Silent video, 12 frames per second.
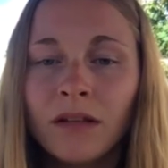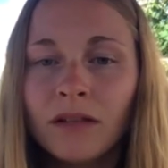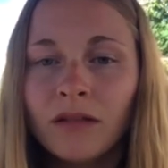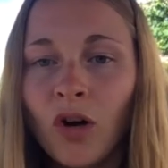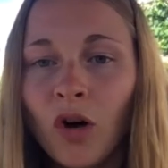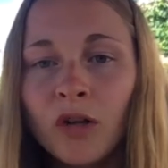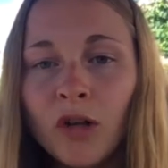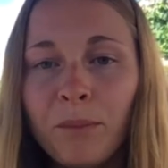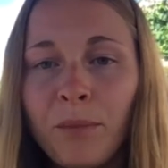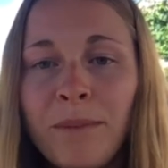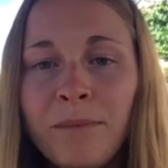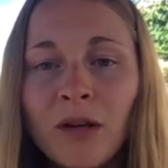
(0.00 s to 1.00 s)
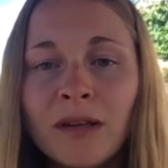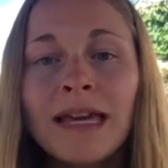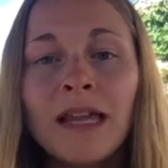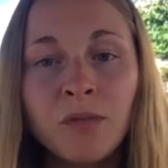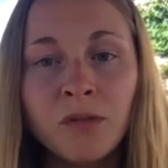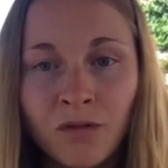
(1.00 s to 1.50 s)
Donc, peu importe
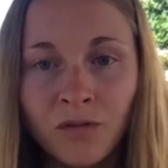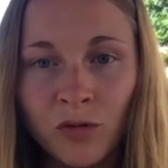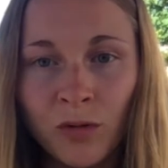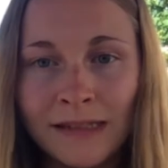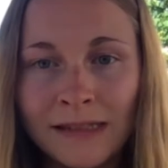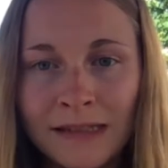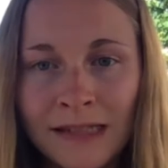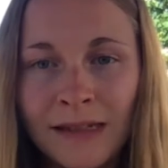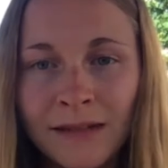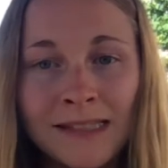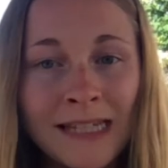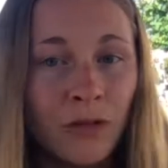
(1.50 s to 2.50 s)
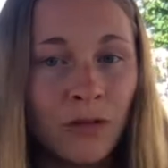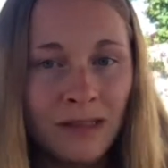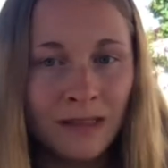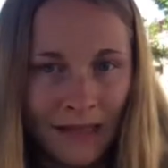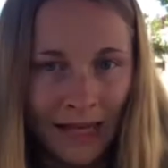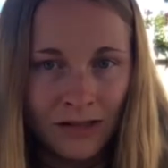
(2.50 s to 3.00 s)
quelle option vous choisissez, ça coûte
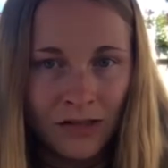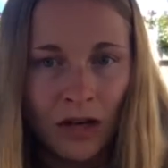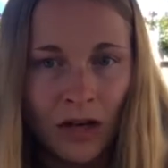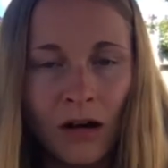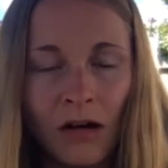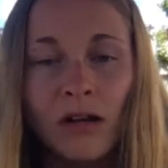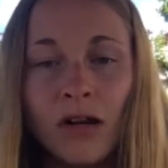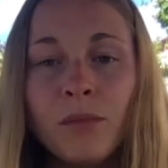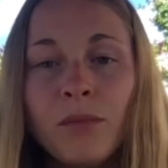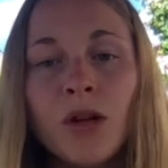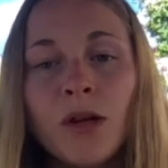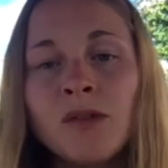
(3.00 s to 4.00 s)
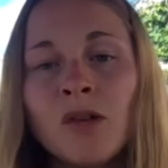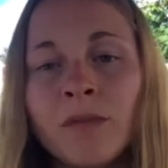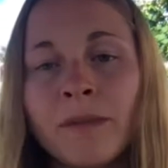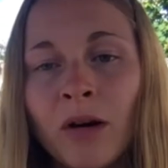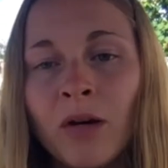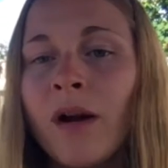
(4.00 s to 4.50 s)
15 Pour l'option
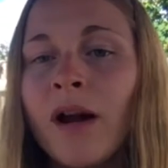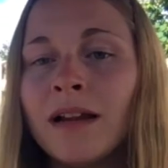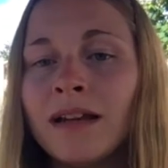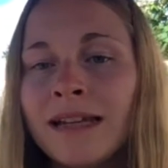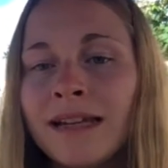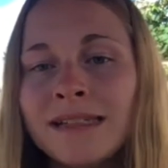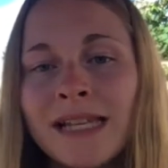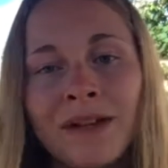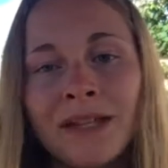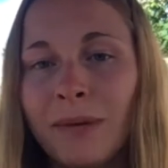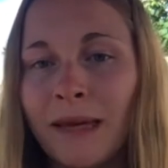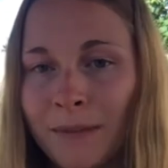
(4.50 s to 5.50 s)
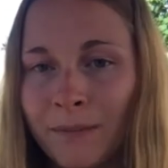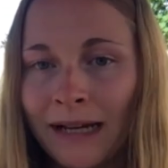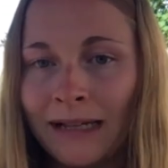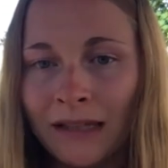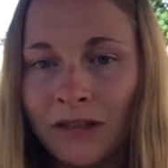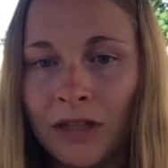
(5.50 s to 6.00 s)
numéro 1 en ligne, ça va être payé
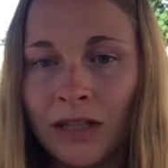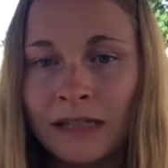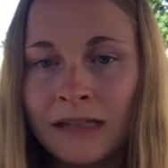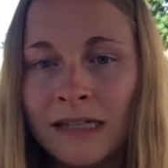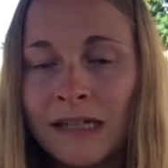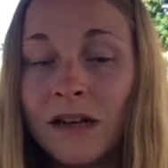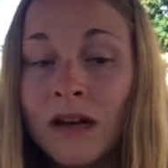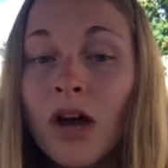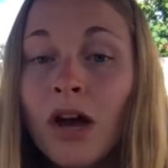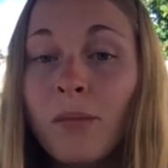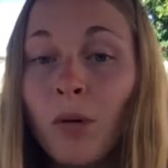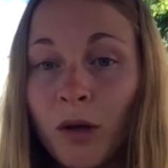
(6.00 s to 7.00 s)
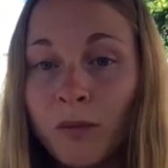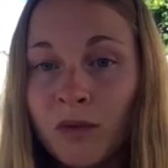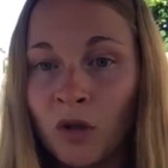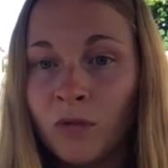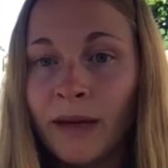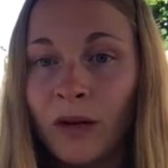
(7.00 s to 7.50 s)
par carte de crédit. Pour
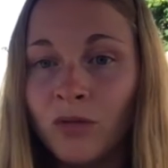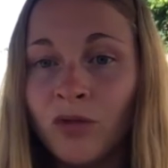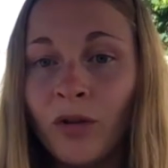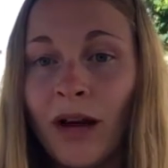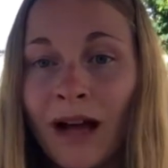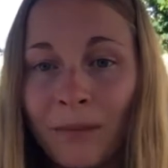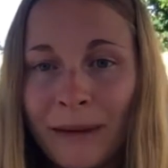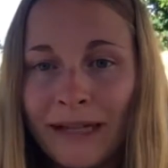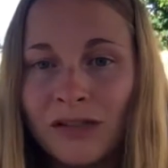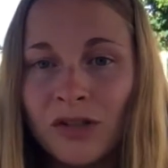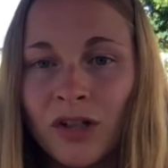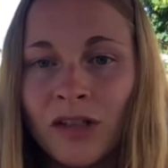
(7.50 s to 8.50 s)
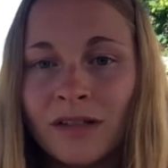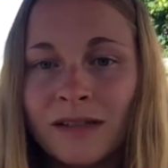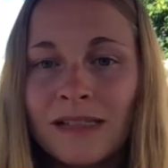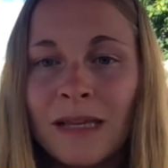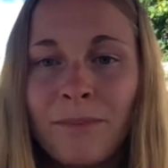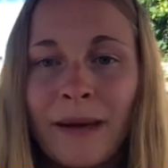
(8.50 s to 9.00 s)
l'option numéro 2 en personne,
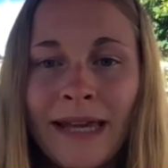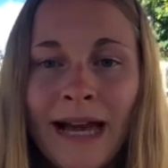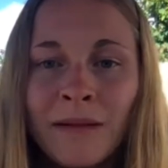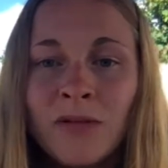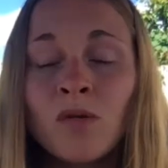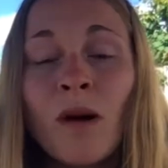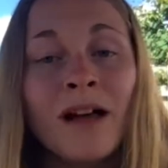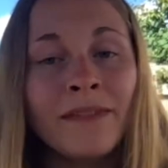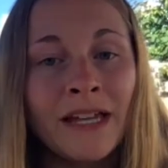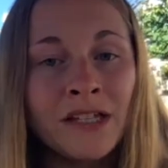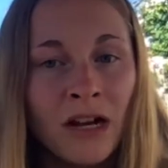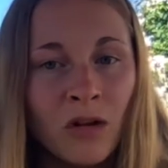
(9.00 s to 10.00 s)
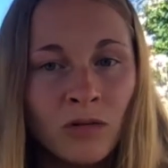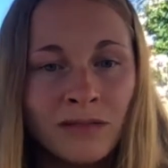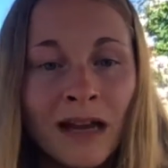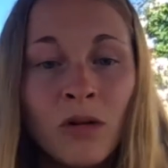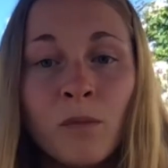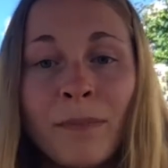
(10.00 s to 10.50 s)
c'est payable soit en argent
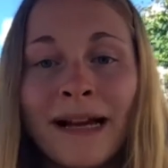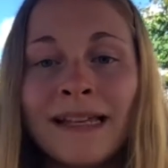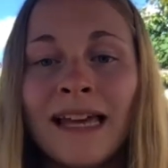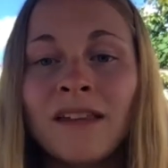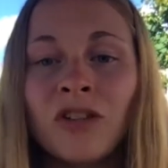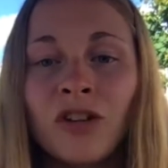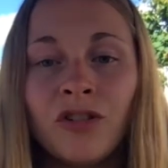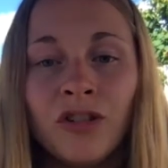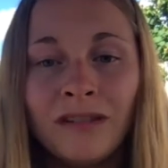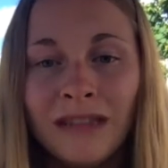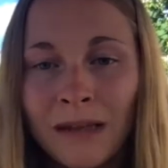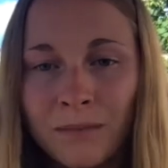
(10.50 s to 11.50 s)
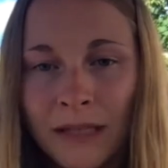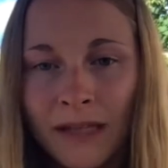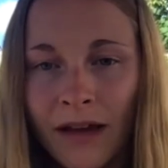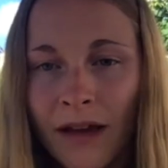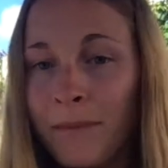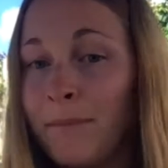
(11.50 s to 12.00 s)
comptant ou par carte de débit,
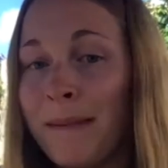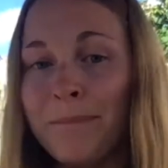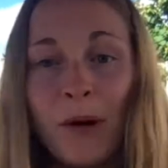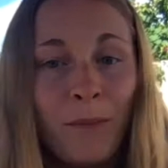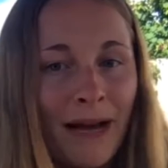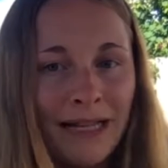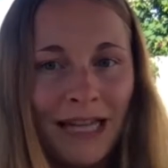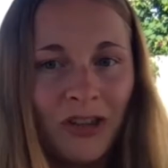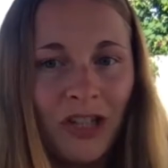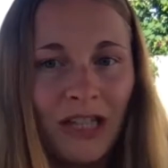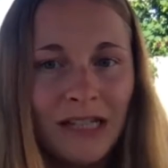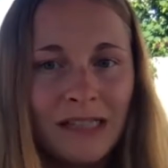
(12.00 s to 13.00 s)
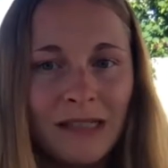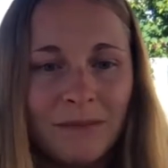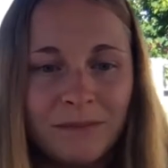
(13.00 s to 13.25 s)
mais pas par carte de crédit.